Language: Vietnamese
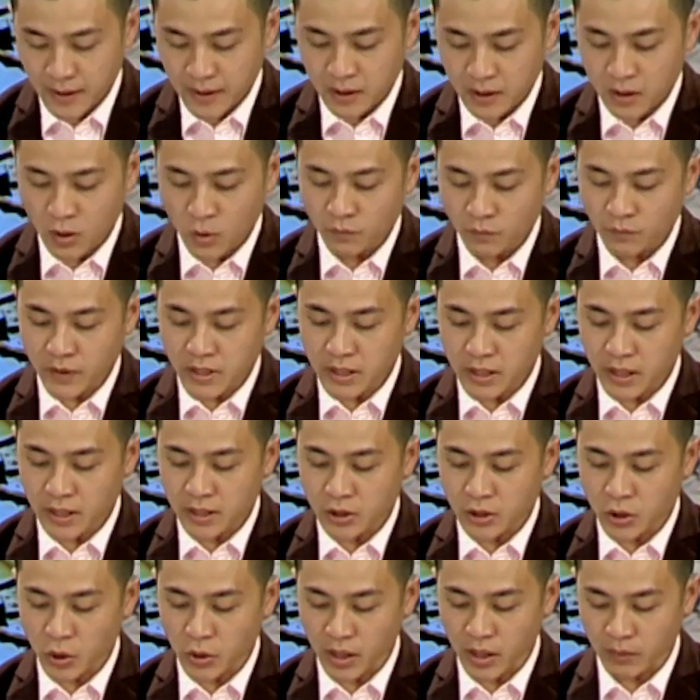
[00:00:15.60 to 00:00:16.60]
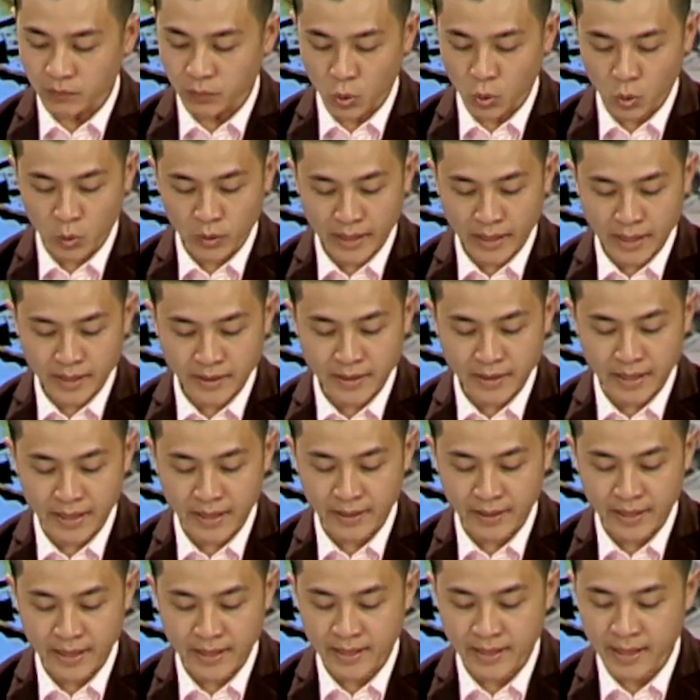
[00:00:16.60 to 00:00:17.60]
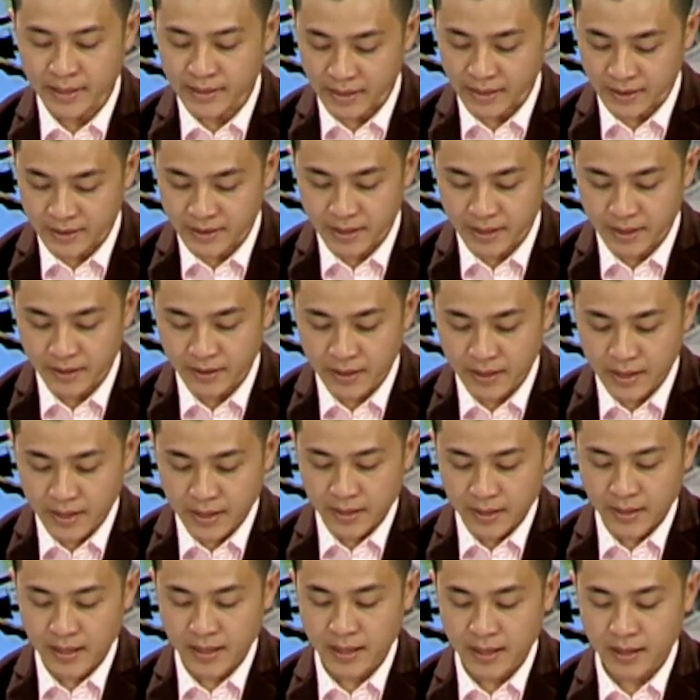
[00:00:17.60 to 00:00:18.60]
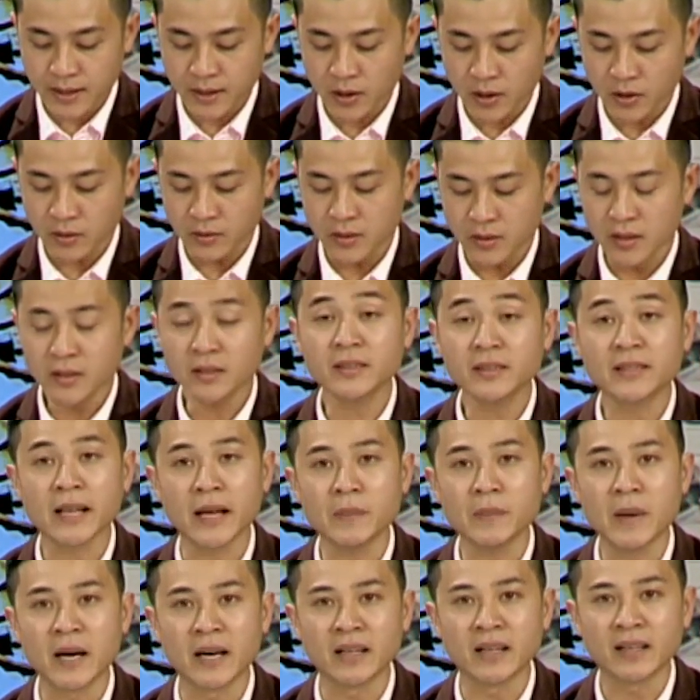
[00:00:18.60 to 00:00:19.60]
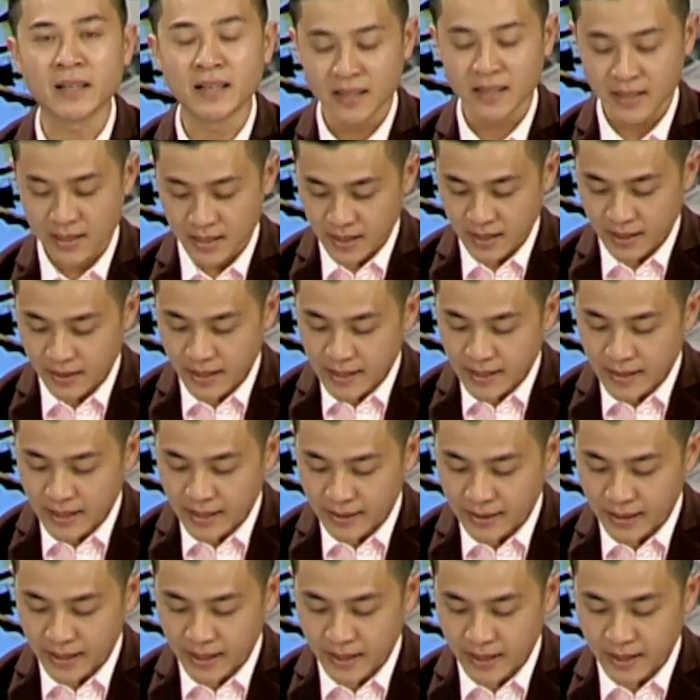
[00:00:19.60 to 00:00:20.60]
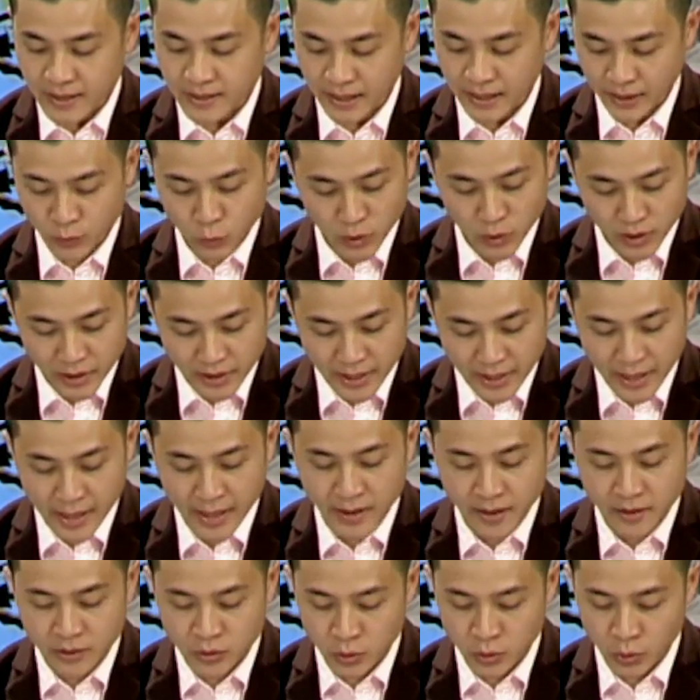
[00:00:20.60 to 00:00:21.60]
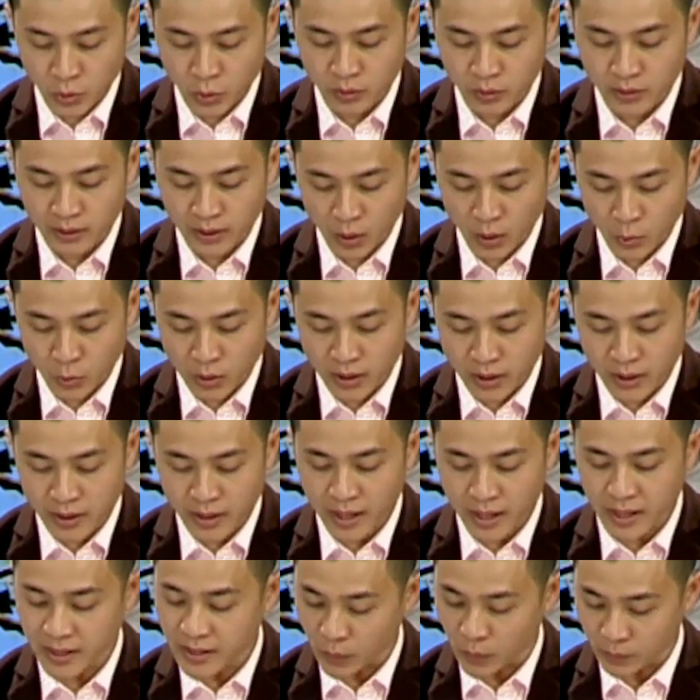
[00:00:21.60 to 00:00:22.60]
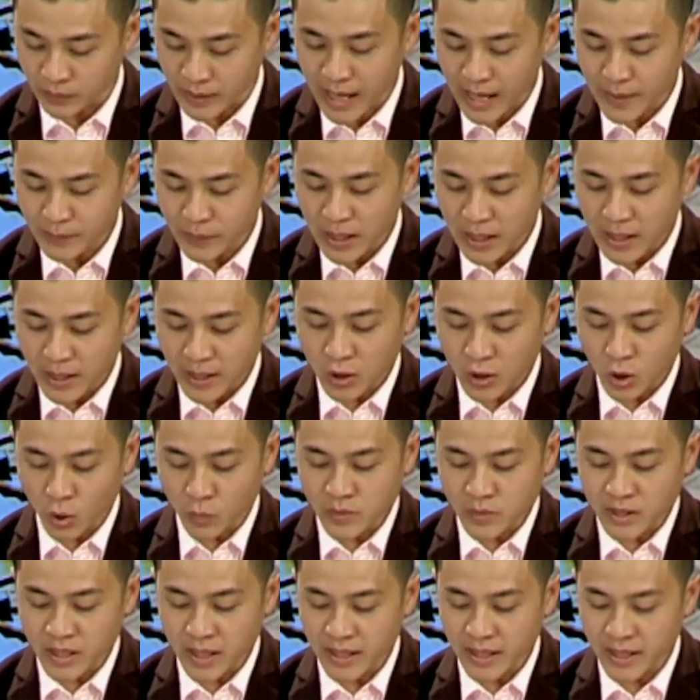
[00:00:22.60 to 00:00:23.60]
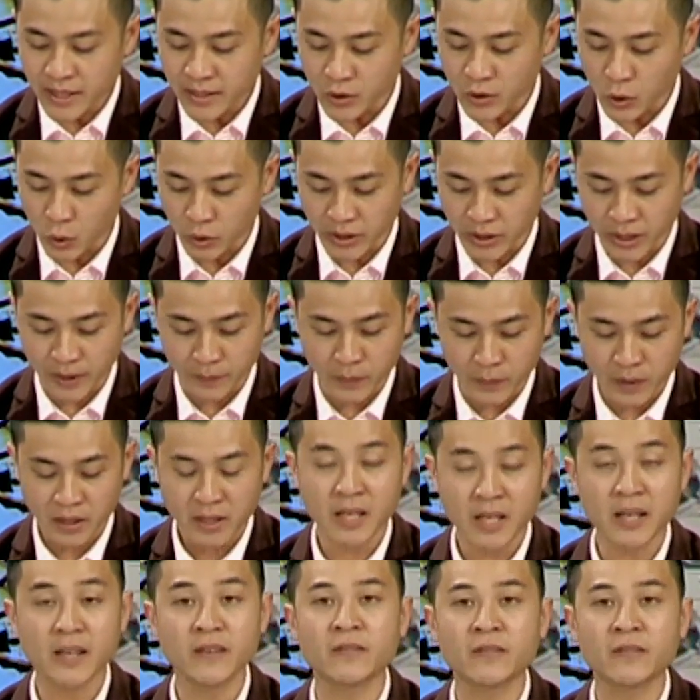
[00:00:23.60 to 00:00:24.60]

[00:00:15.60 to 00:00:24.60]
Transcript: Cùng với sự sôi động của các nghề khai thác đặc trưng khi con nước nhảy bờ, các làng nghề sản xuất ghe, xuồng, câu lưới ở Đồng Tháp cũng trở nên nhộn nhịp khi